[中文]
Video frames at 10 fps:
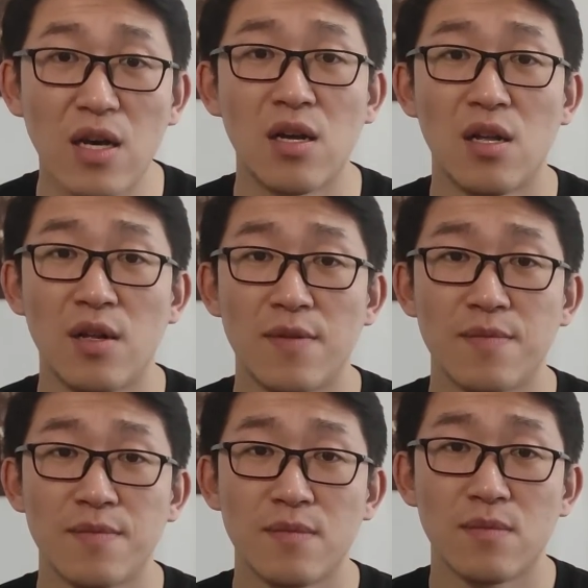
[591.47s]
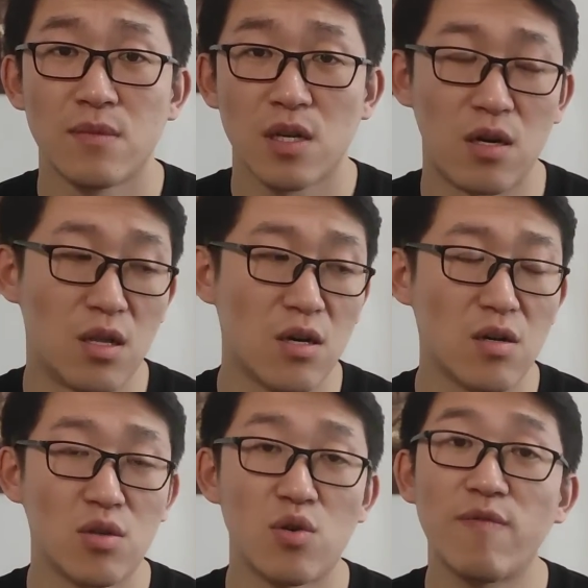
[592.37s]
那可
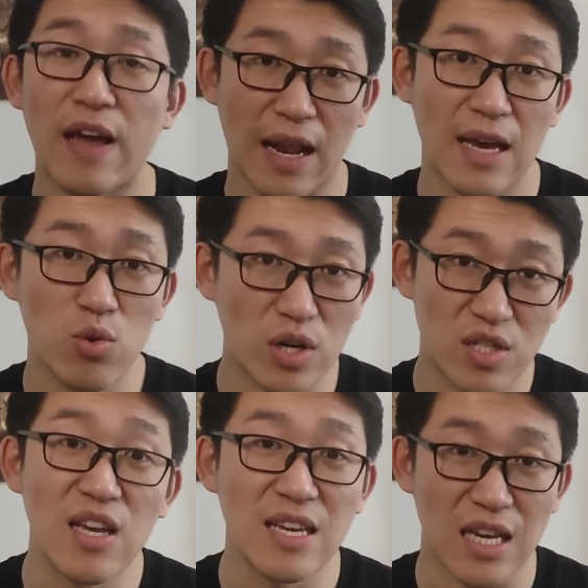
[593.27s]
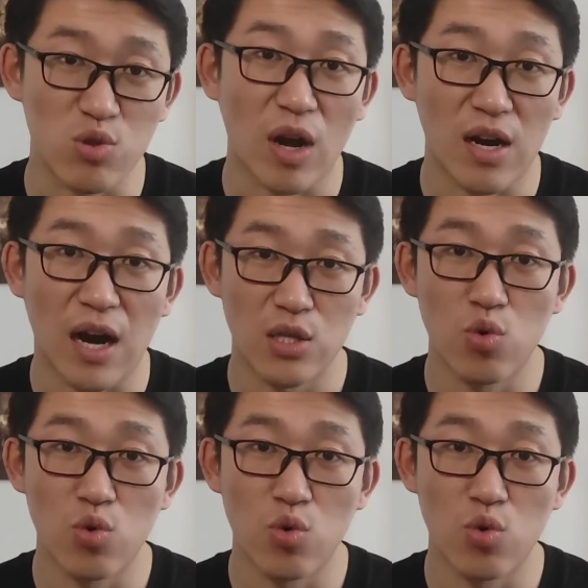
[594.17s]
能就是未来一段时间也算上啊，